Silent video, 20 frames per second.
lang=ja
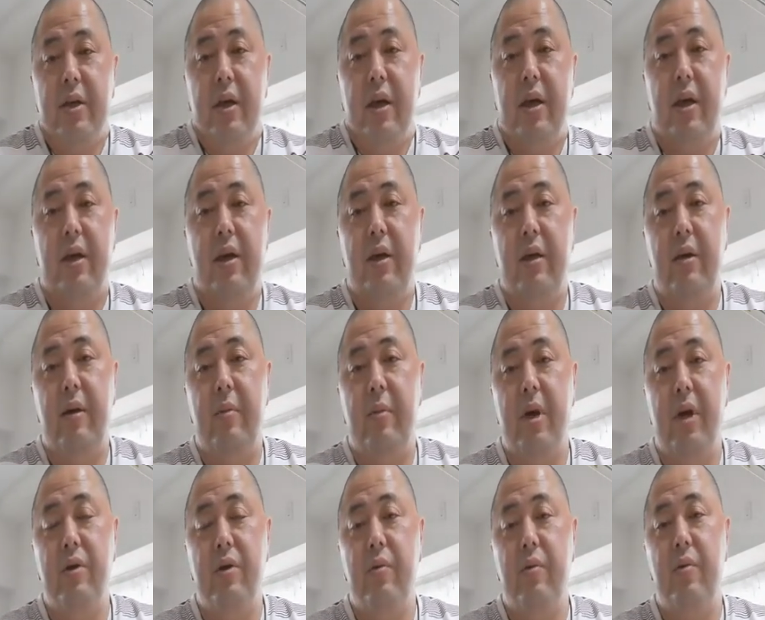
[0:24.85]
えま
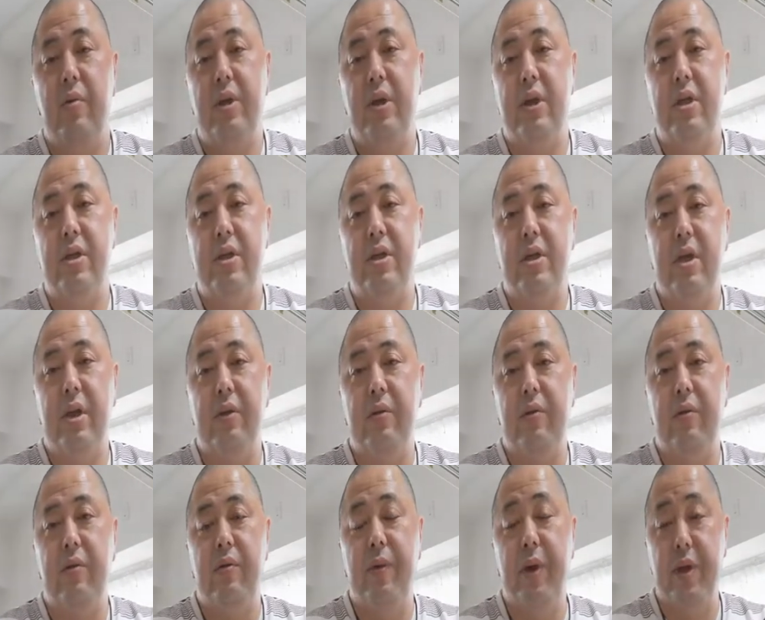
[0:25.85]
今日私、あ
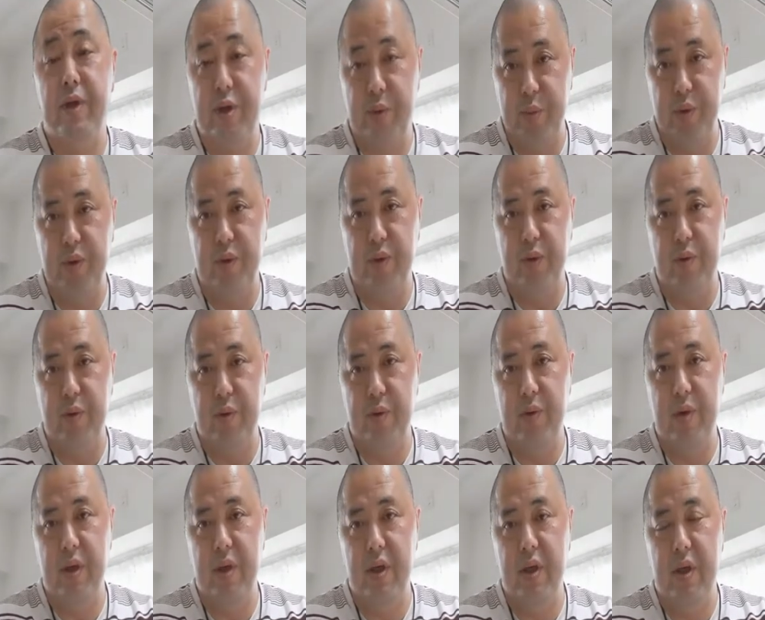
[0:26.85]
の、Facebook の方
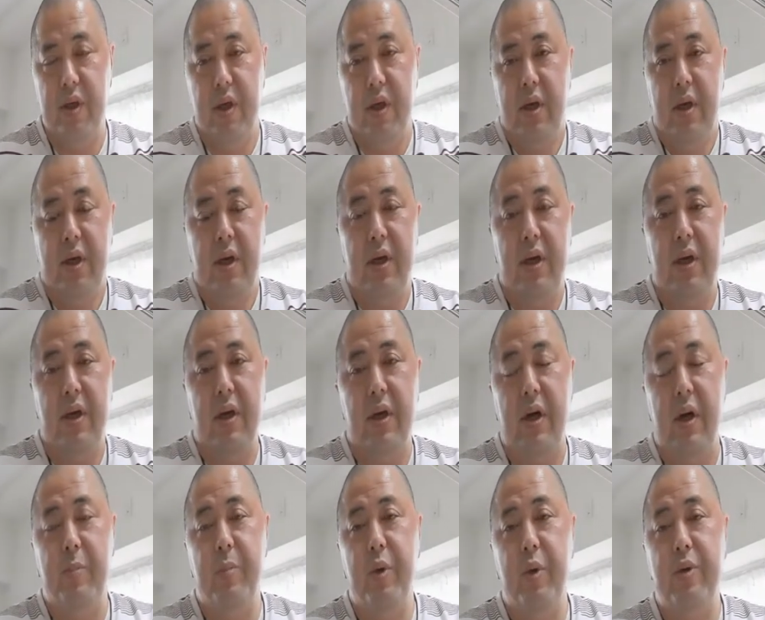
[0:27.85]
に、えー、
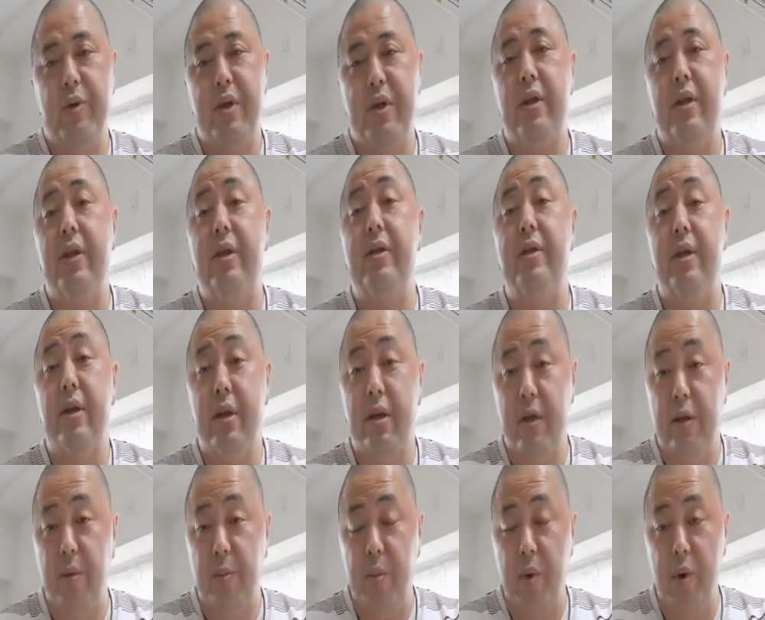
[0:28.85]
発表したんですけれ
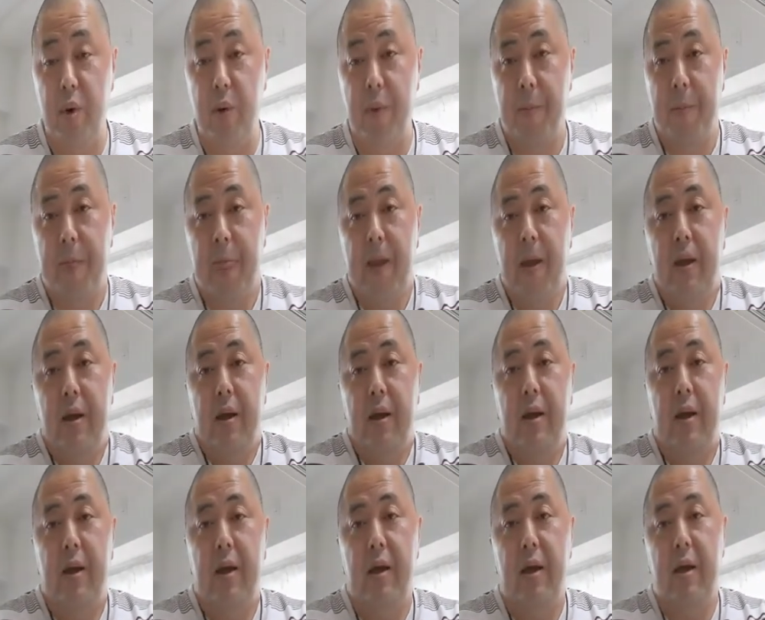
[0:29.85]
ども、
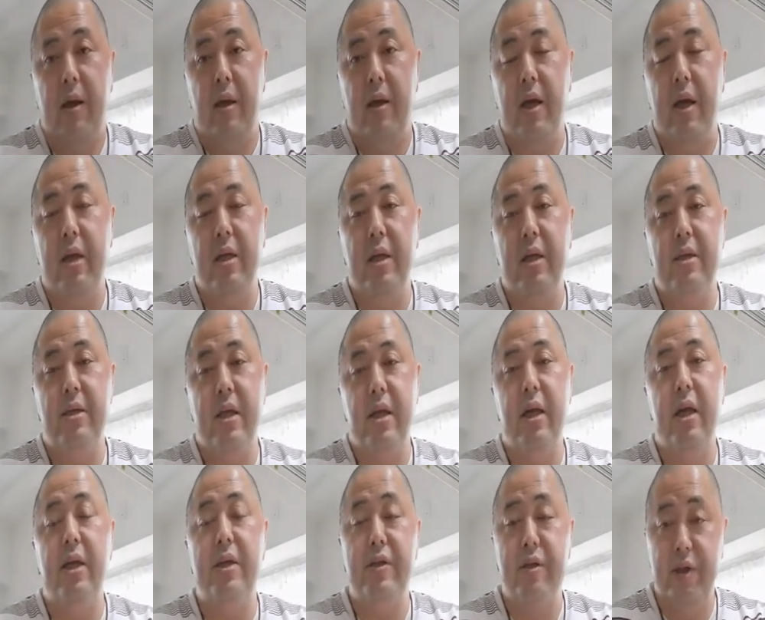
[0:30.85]
えー、来年
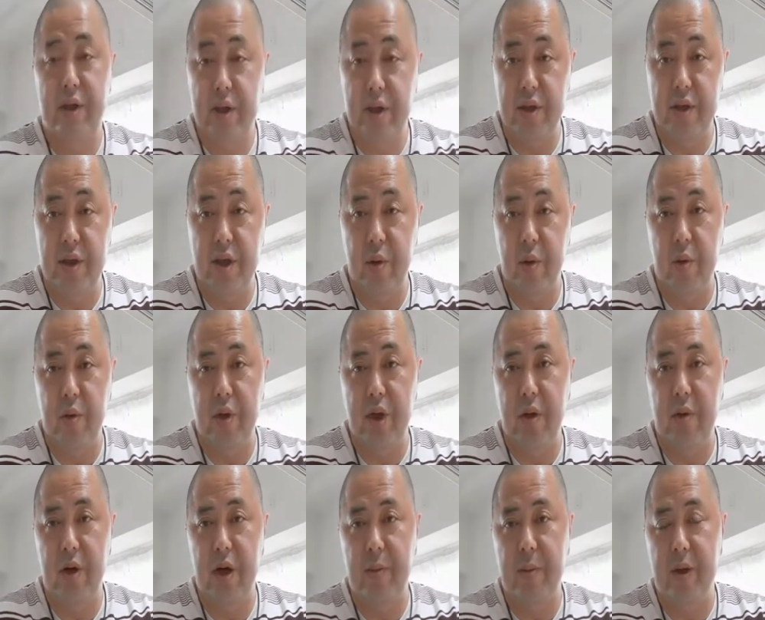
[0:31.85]
3月にですね、行
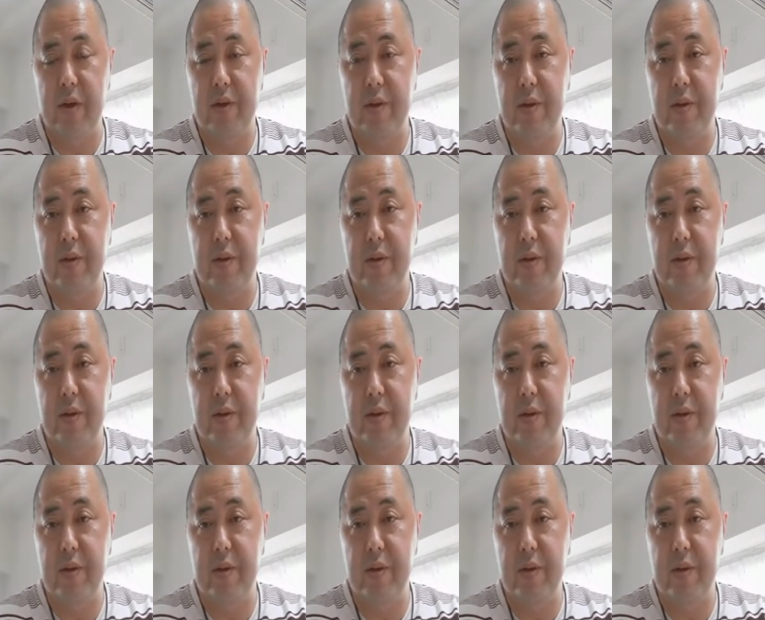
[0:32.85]
われます、